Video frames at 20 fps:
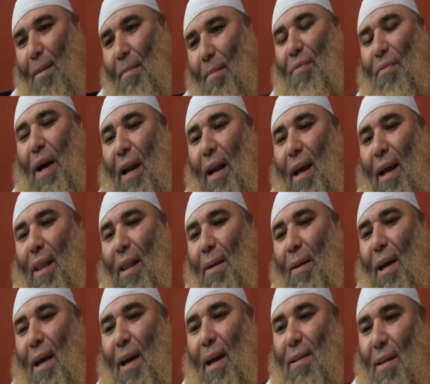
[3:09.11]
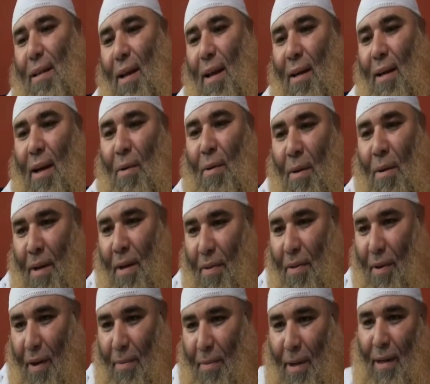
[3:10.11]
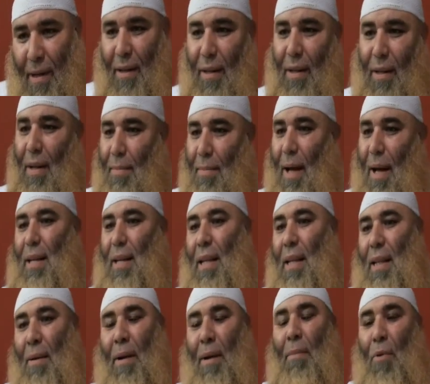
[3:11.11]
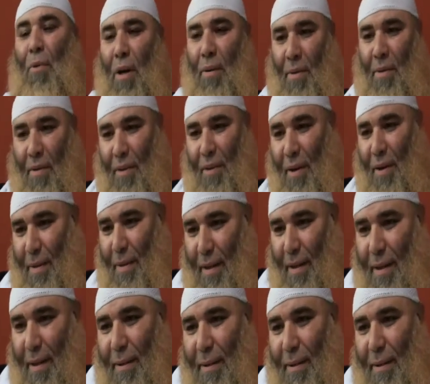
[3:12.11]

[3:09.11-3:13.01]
من فعل هذا بآلهتنا إنه لمن الظالمين فسيدنا إبراهيم هو اللي من الظالمين